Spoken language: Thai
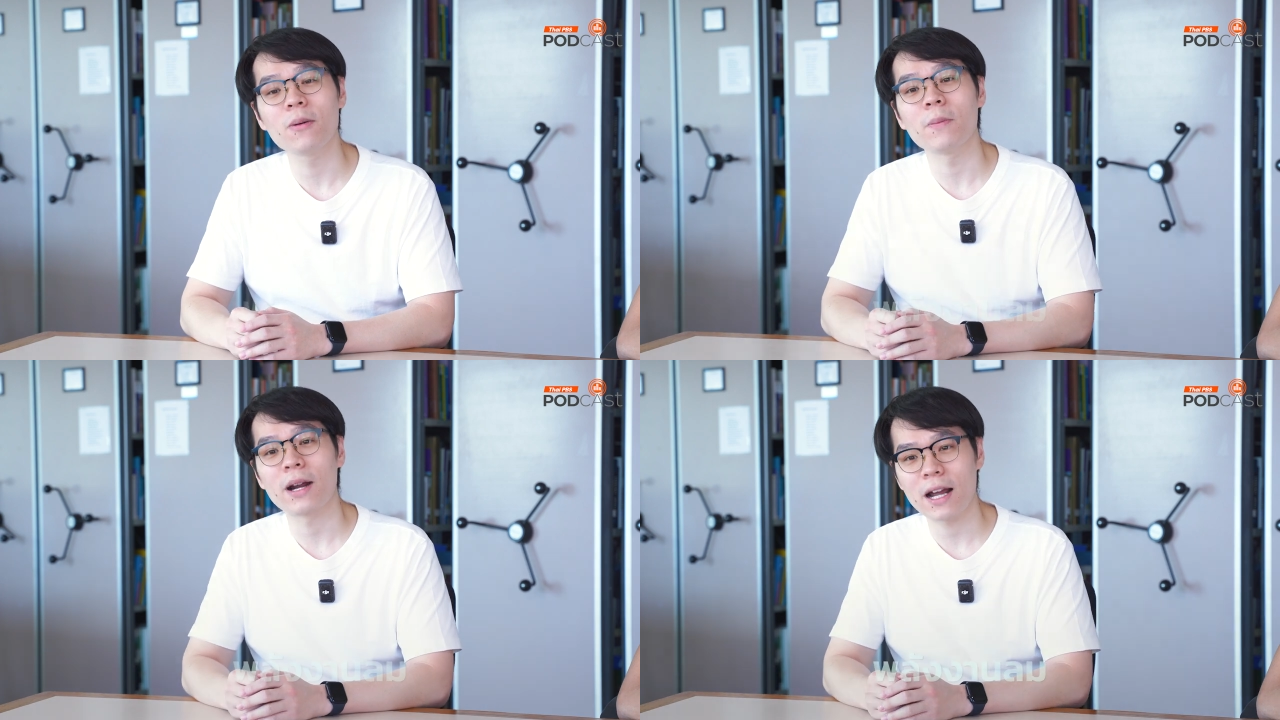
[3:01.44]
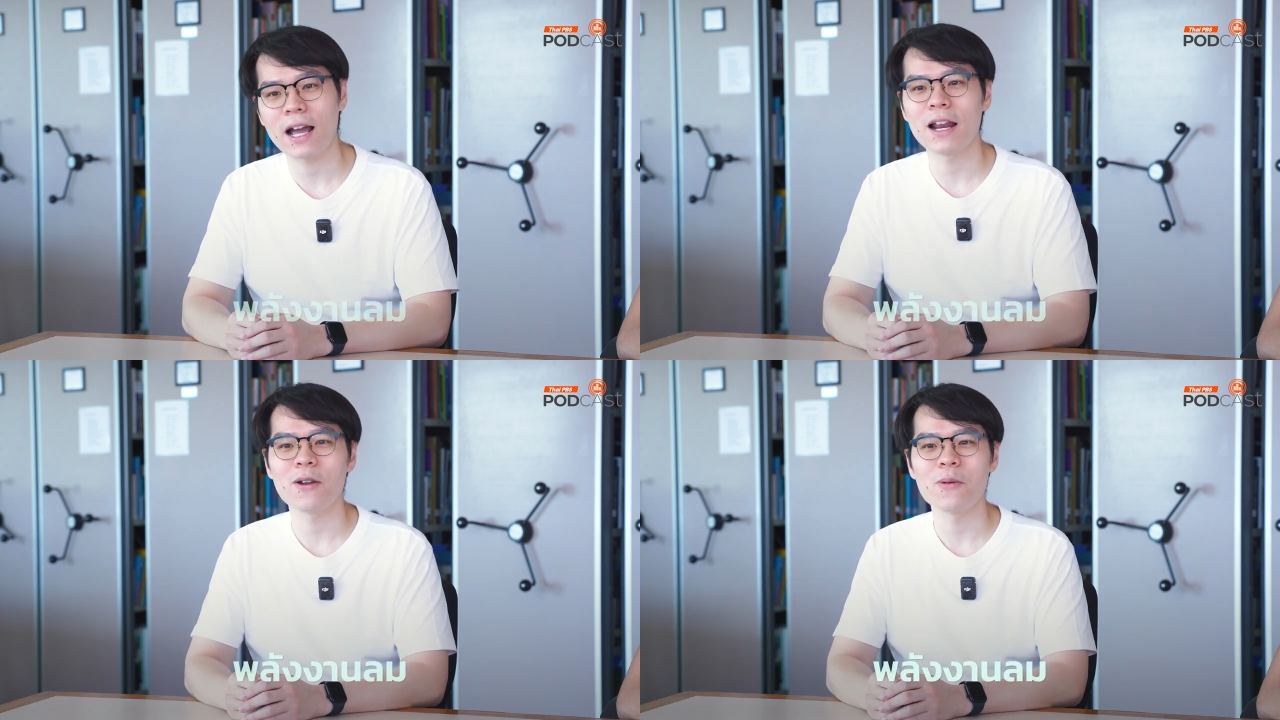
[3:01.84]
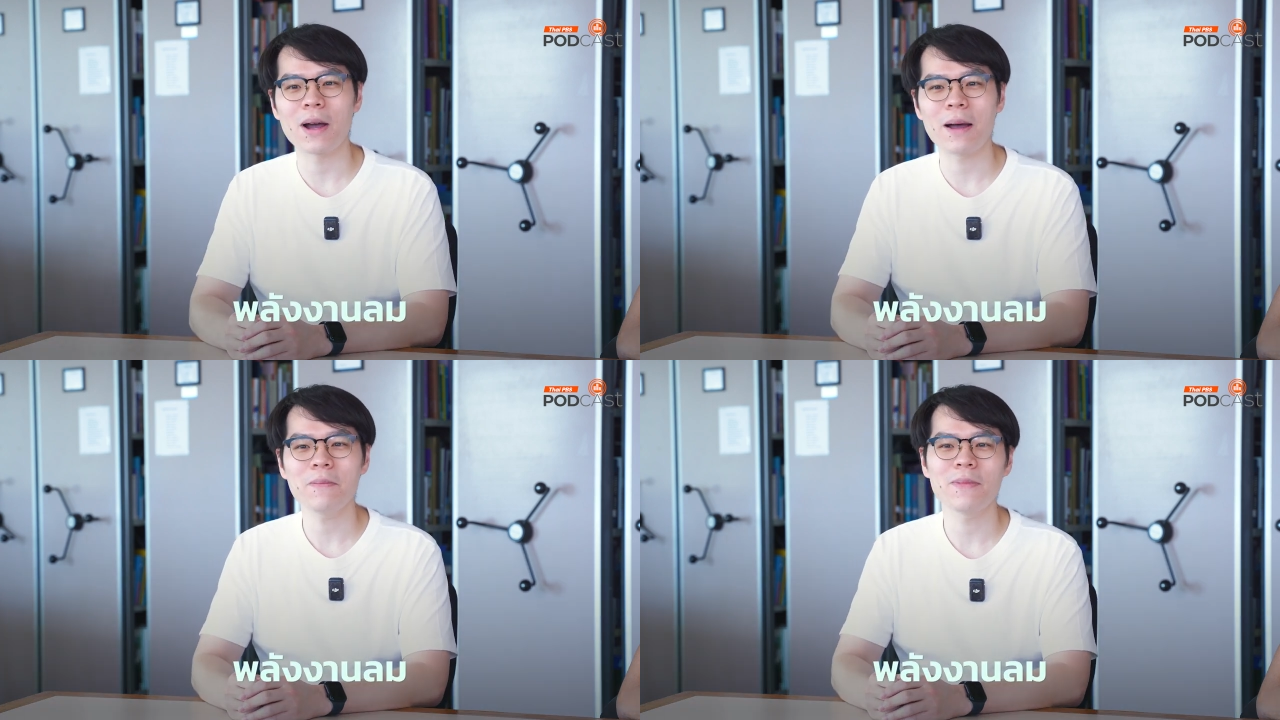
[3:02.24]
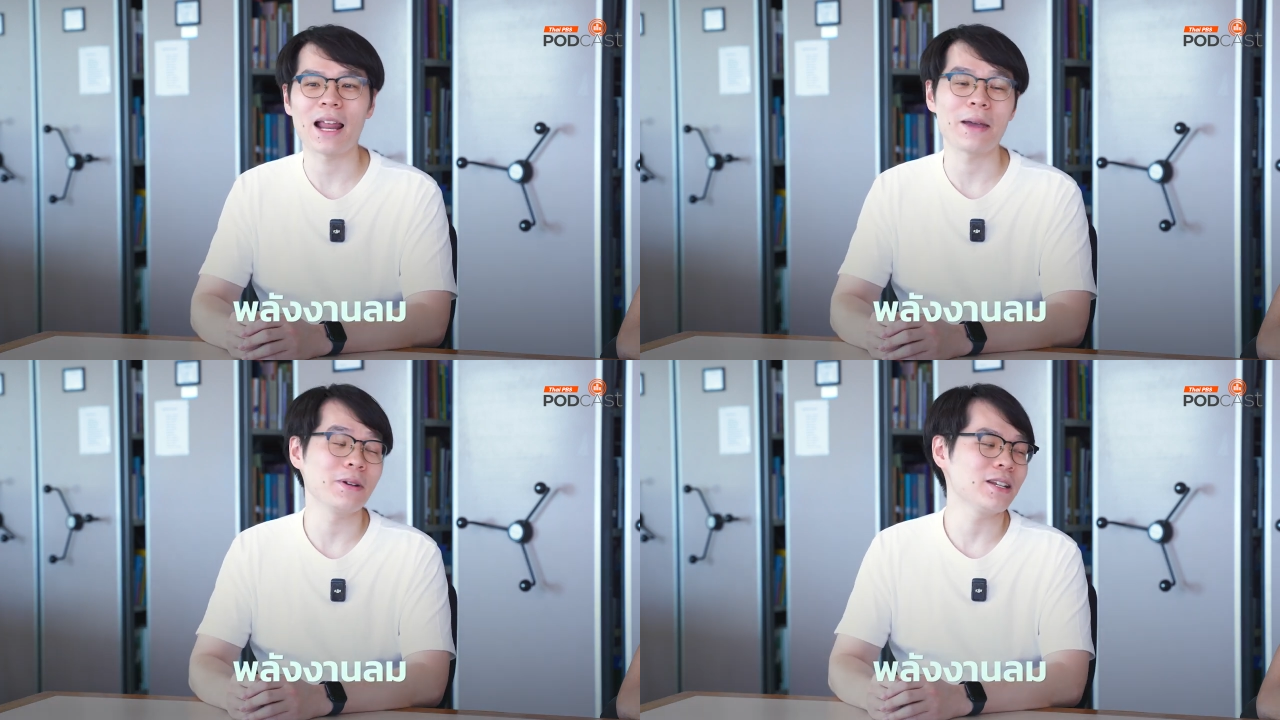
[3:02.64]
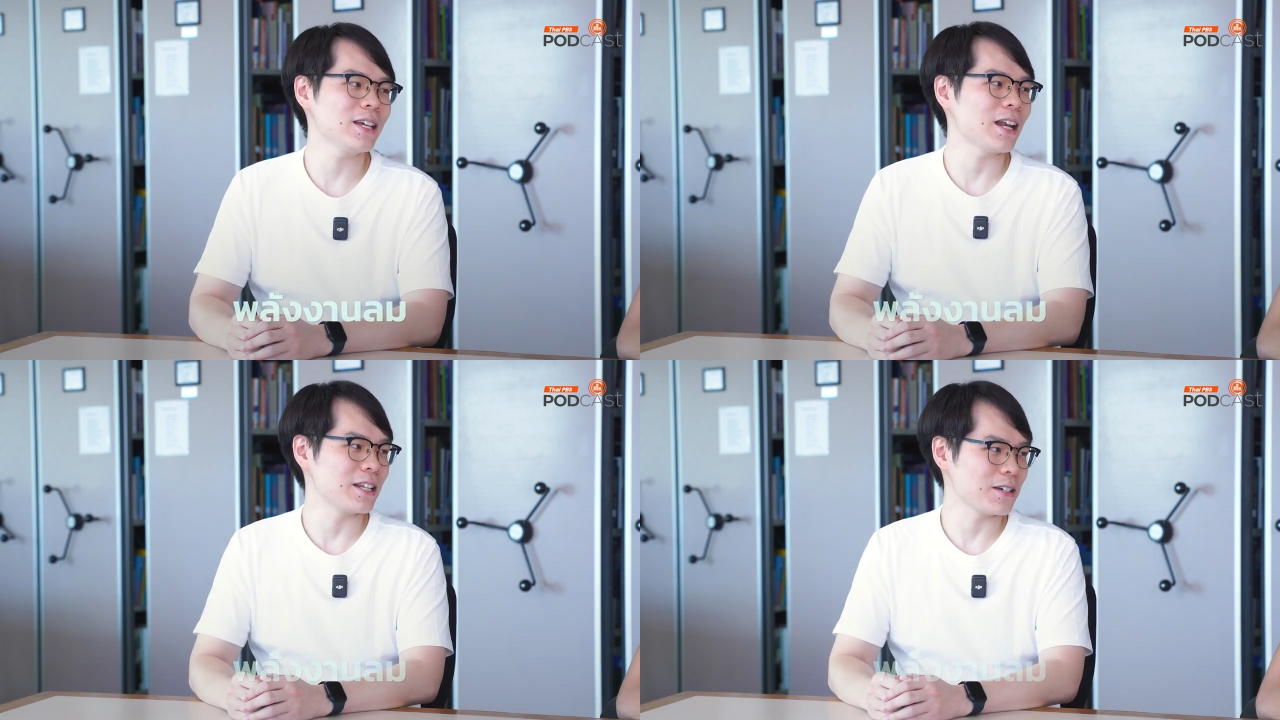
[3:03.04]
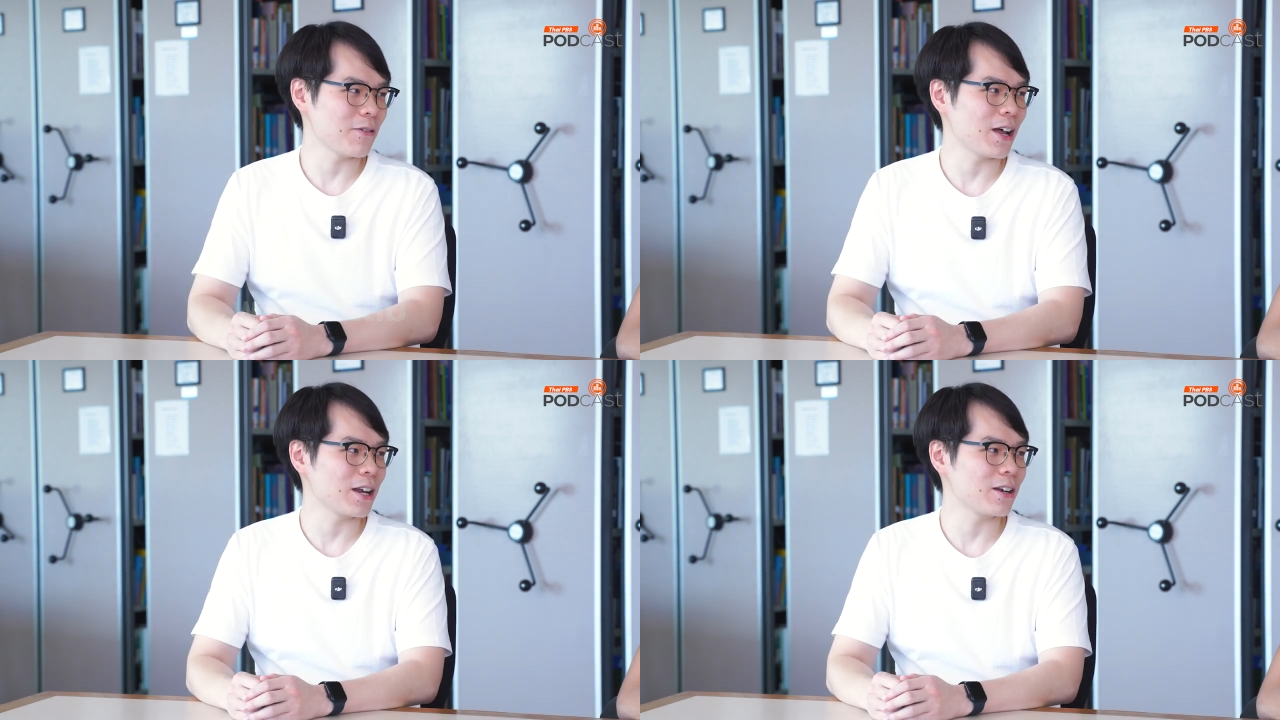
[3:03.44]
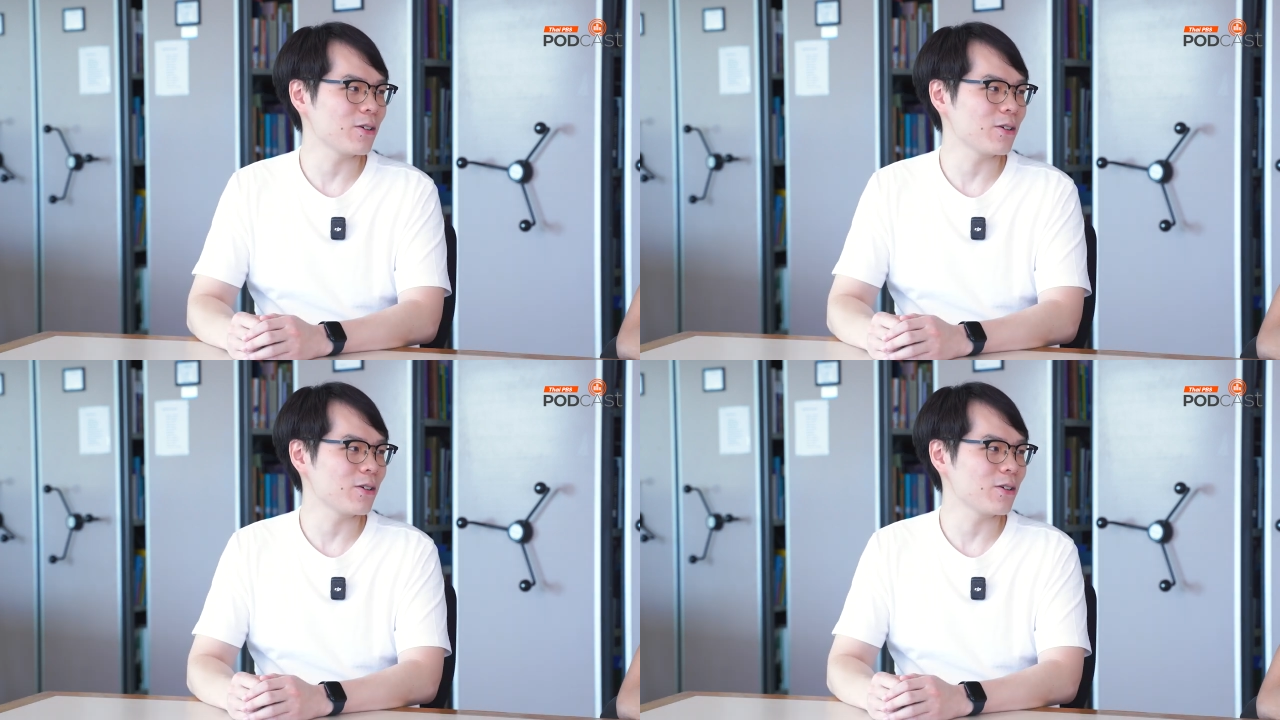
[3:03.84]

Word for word: องของพลังงานลมครับ หลายพื้นที่หลายจังหวัด